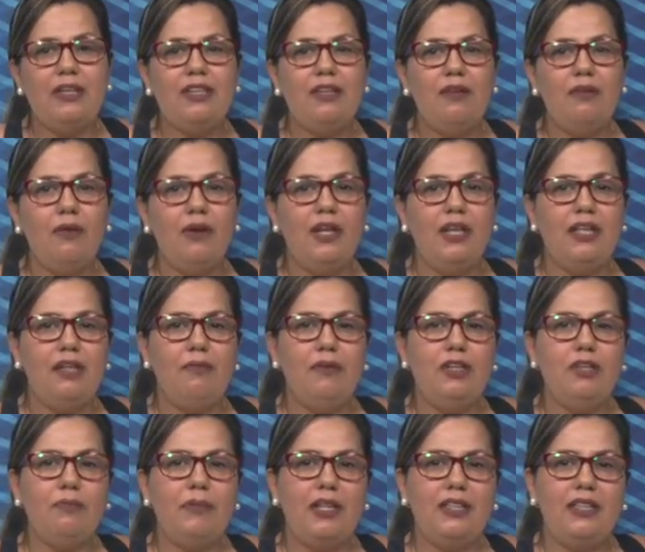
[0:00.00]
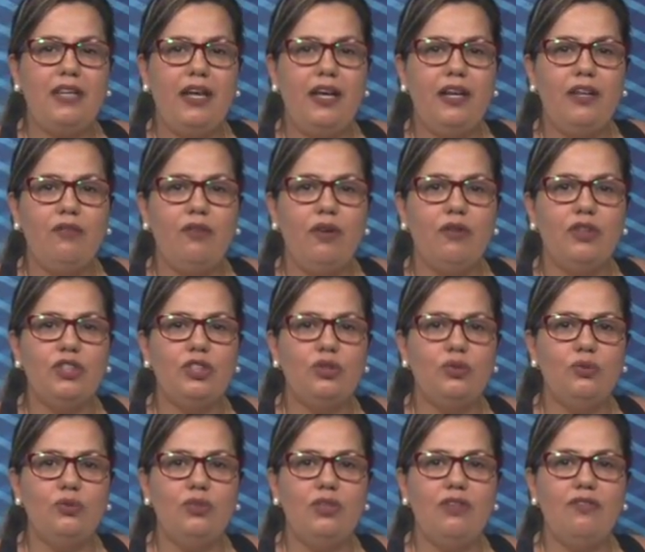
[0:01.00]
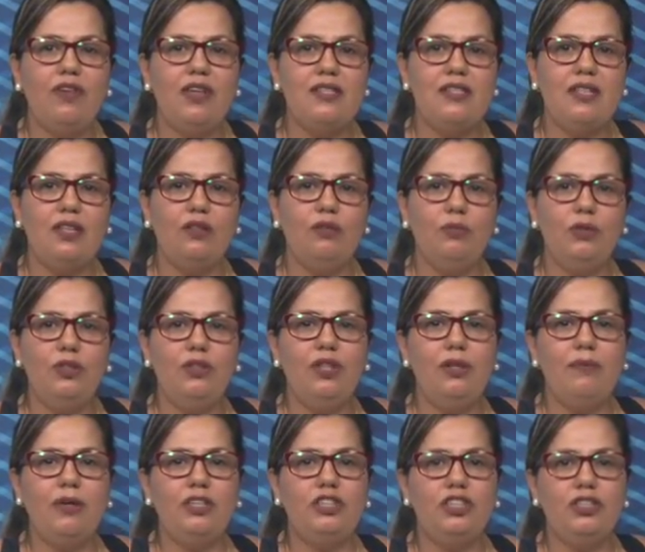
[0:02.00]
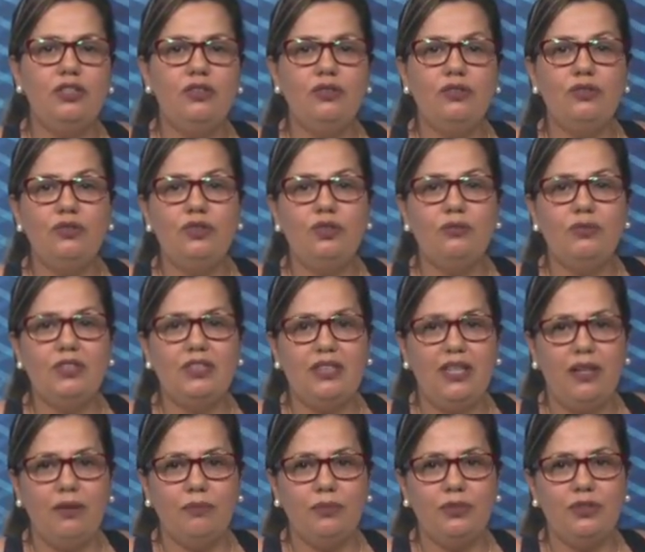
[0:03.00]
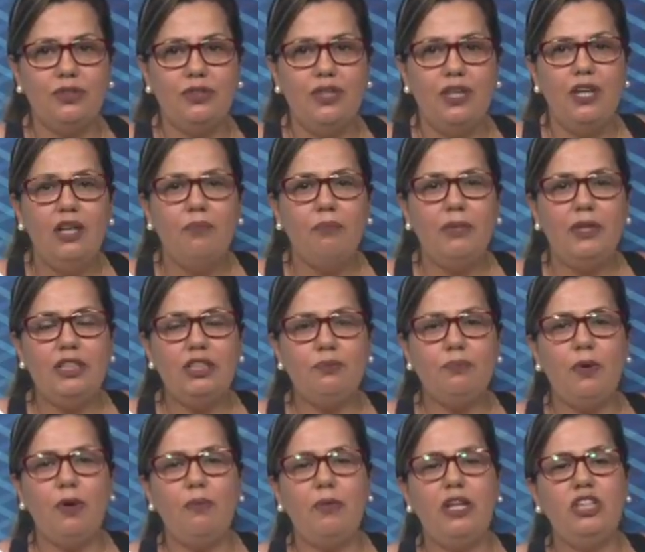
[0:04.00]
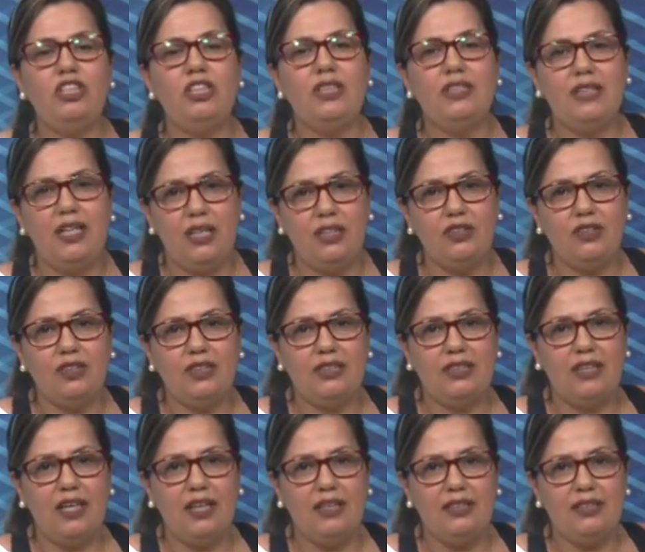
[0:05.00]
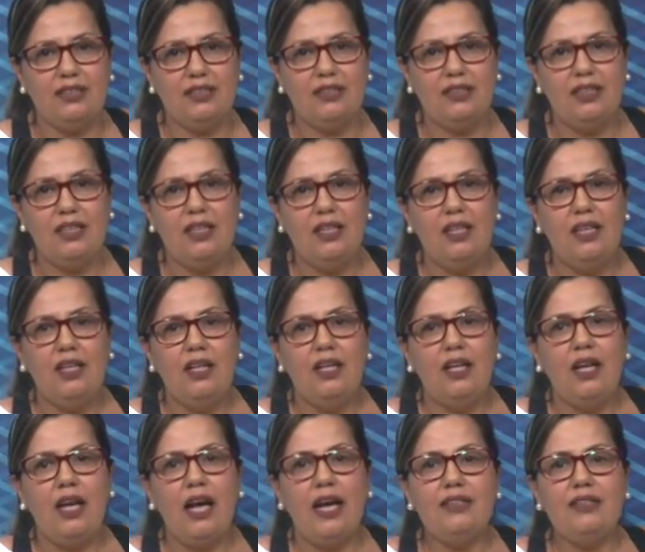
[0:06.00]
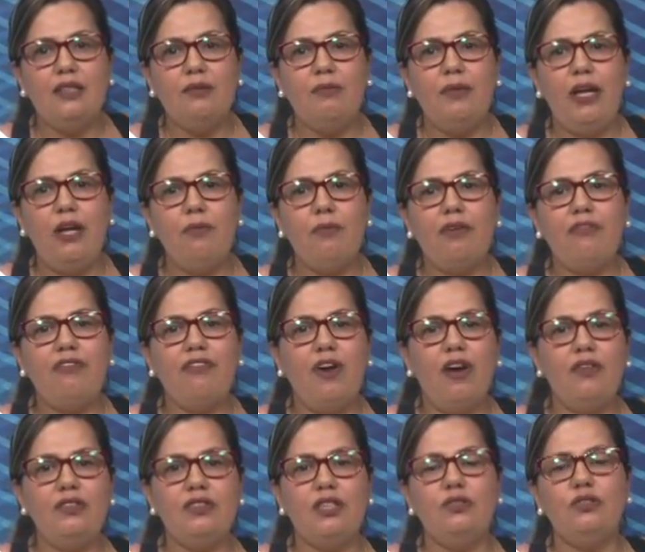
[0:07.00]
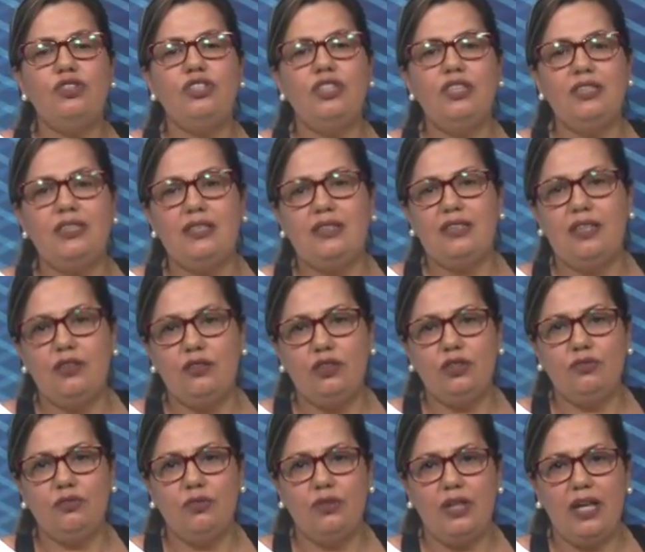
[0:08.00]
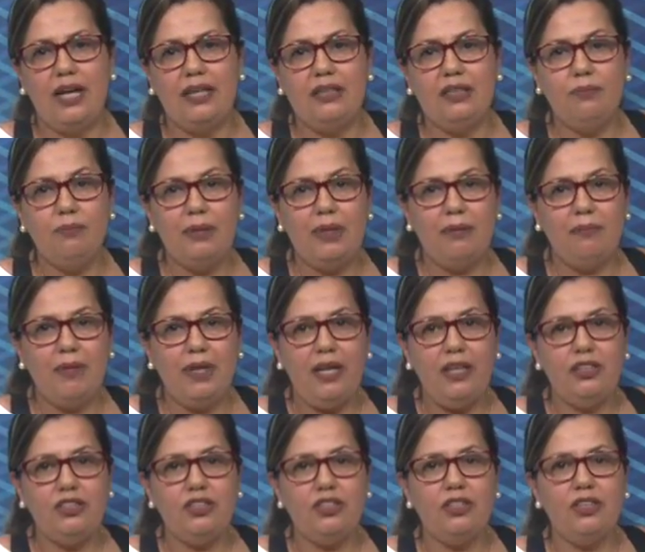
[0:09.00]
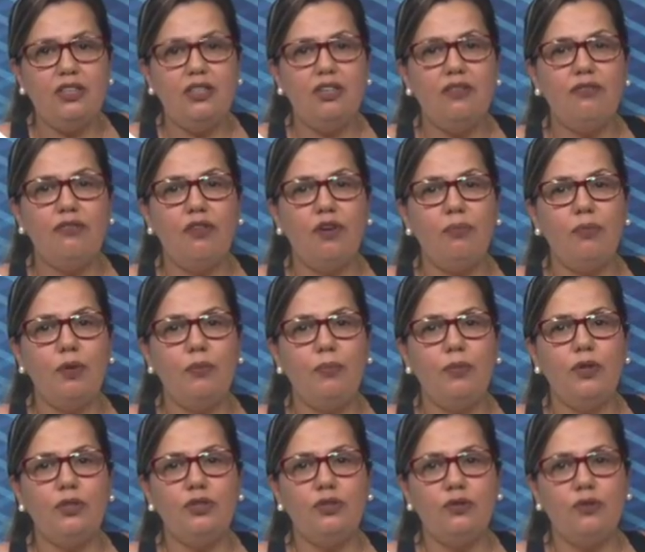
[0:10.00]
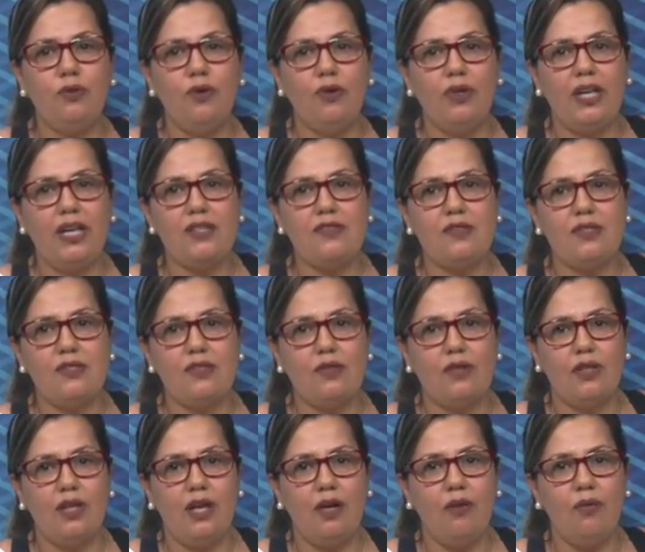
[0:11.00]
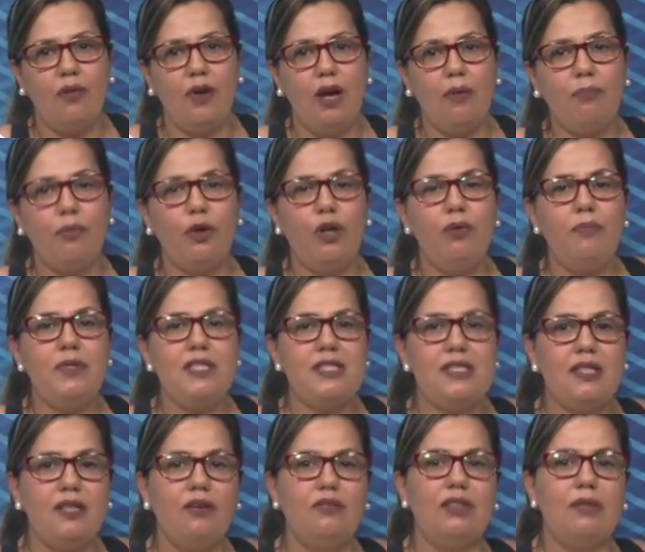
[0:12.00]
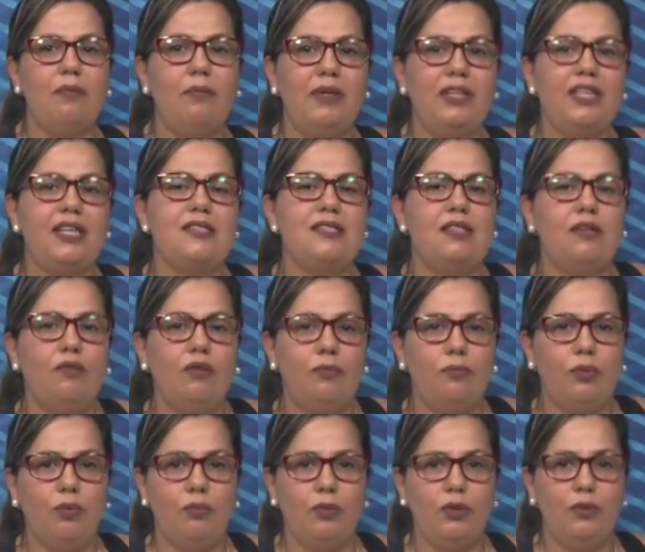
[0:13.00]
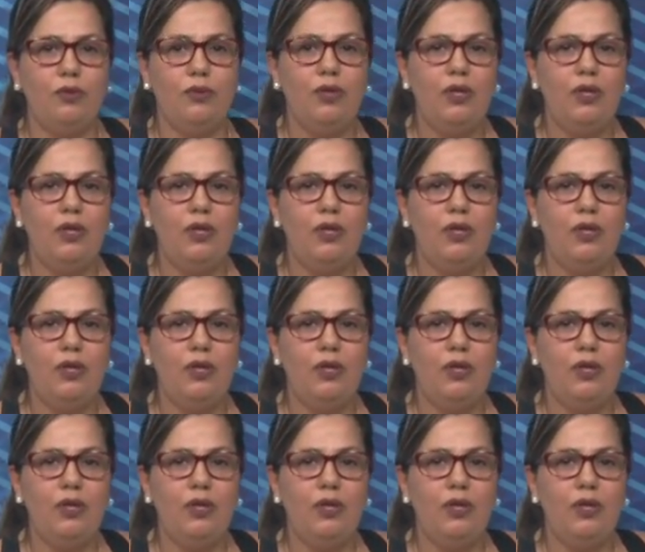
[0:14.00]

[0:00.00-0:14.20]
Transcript: O aleitamento materno é um assunto que vem sendo muito debatido nos últimos tempos, principalmente nas redes sociais. Há também uma falsa notícia sendo divulgada amplamente que foi proposto no Congresso Nacional a proibição da amamentação em público.